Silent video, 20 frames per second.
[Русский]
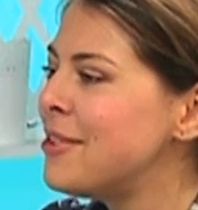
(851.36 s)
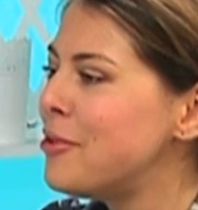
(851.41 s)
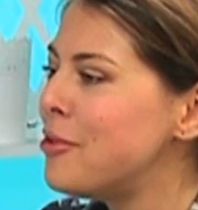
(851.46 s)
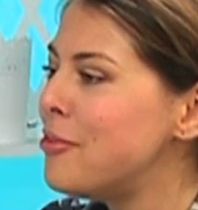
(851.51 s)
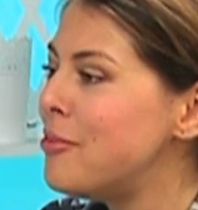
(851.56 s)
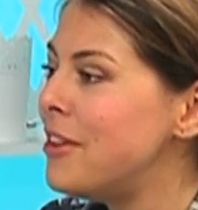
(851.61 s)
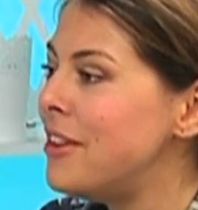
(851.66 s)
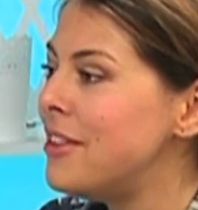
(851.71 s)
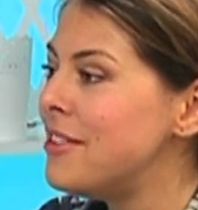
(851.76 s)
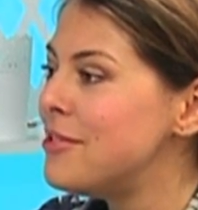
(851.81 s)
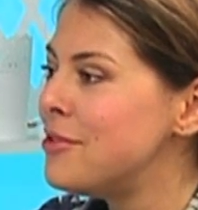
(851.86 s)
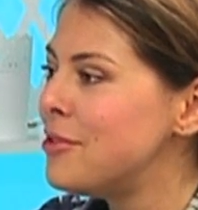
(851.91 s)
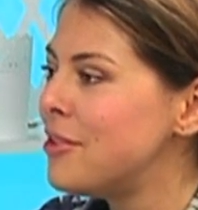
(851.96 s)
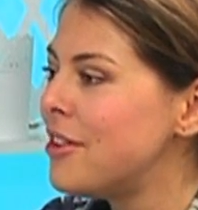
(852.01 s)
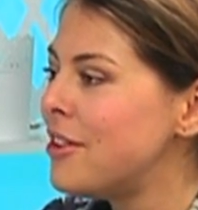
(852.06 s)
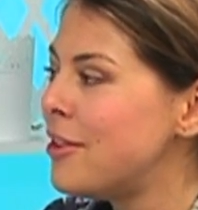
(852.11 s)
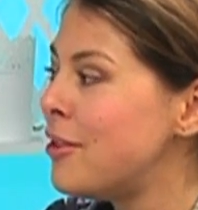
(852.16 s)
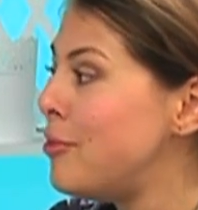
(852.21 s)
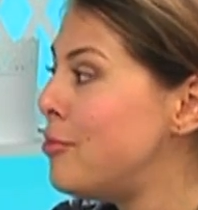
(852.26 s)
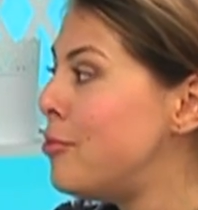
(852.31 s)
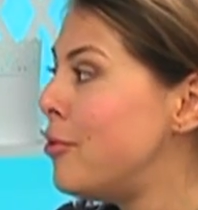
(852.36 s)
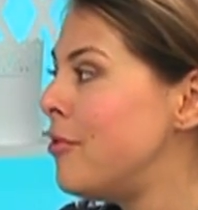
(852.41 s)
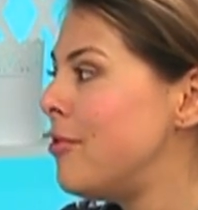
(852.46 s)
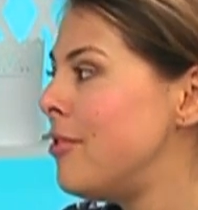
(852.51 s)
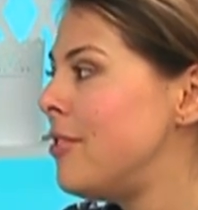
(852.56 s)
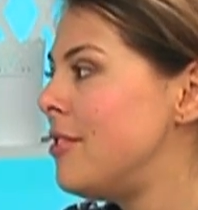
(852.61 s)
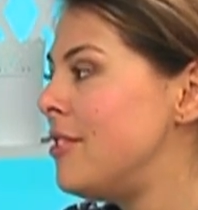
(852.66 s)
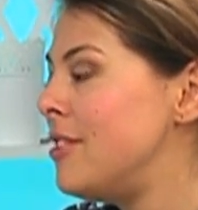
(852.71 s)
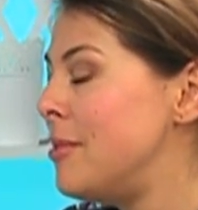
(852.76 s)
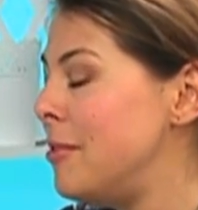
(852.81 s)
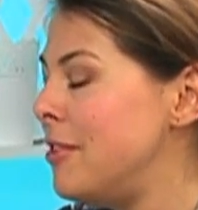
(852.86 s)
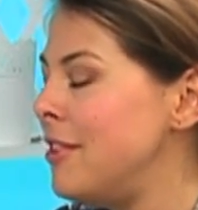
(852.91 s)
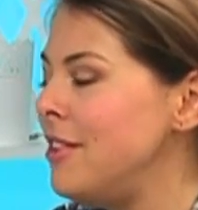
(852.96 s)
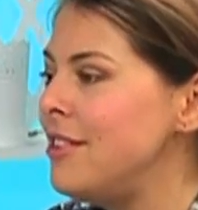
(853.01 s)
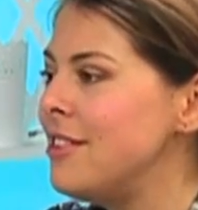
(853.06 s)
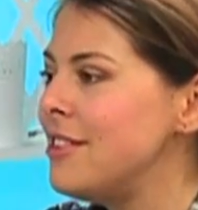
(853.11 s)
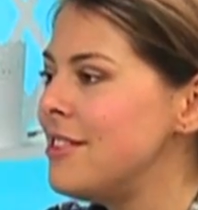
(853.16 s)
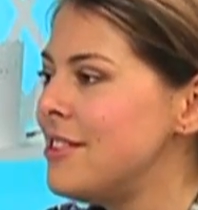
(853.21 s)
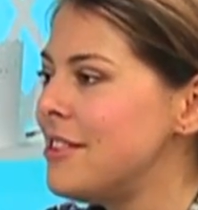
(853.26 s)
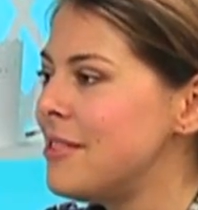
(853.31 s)
такой болезнью, как любовь к
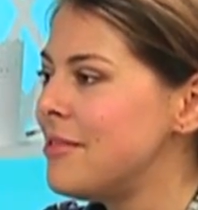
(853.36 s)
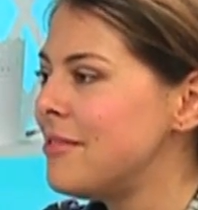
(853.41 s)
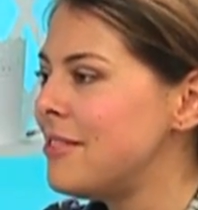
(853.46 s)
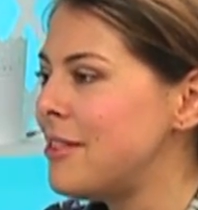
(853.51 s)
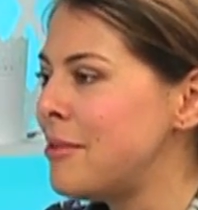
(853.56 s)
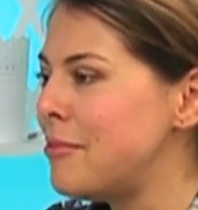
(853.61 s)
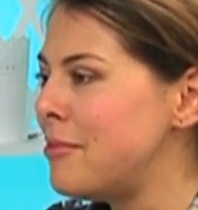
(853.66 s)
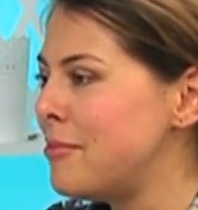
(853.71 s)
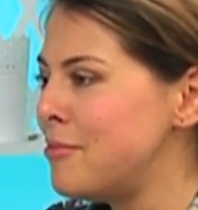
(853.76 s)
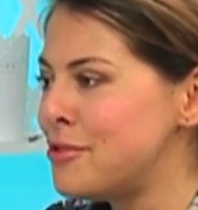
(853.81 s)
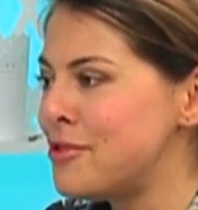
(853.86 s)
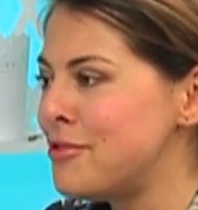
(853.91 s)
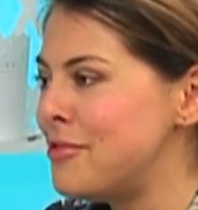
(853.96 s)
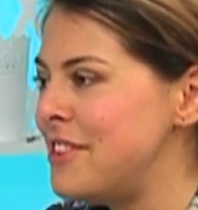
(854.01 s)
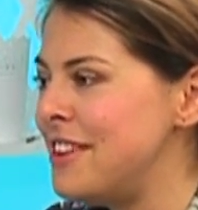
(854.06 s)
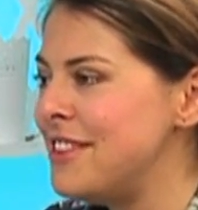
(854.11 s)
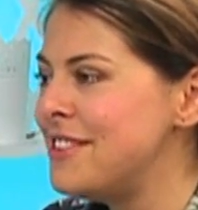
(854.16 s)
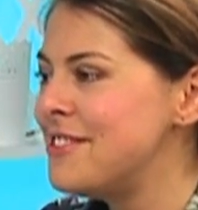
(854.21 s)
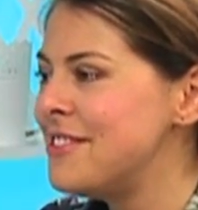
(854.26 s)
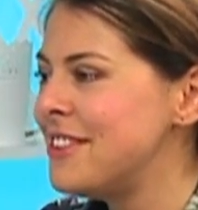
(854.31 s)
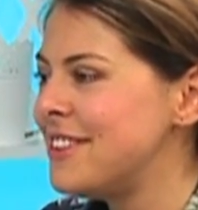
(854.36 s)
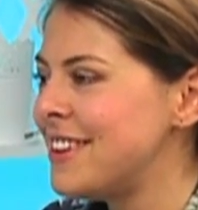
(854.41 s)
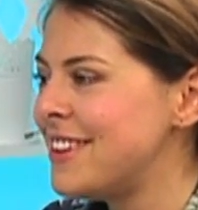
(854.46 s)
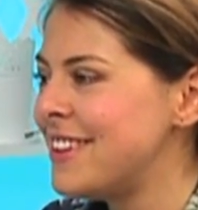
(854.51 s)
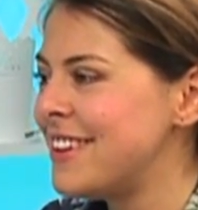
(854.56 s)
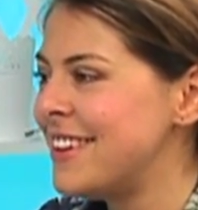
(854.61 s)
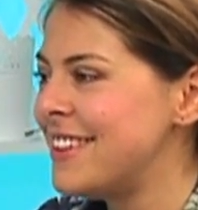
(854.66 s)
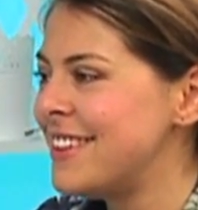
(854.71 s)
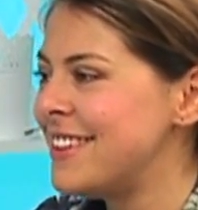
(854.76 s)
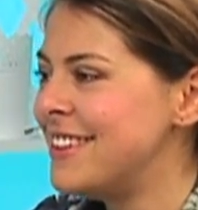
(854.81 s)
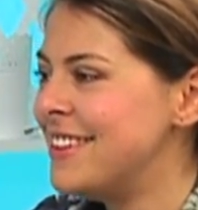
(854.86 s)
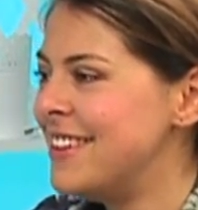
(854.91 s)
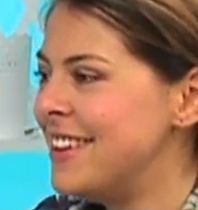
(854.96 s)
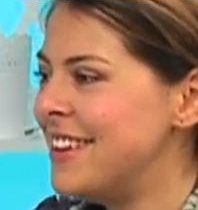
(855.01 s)
знаменитостям. Там, может, в детстве когда-то.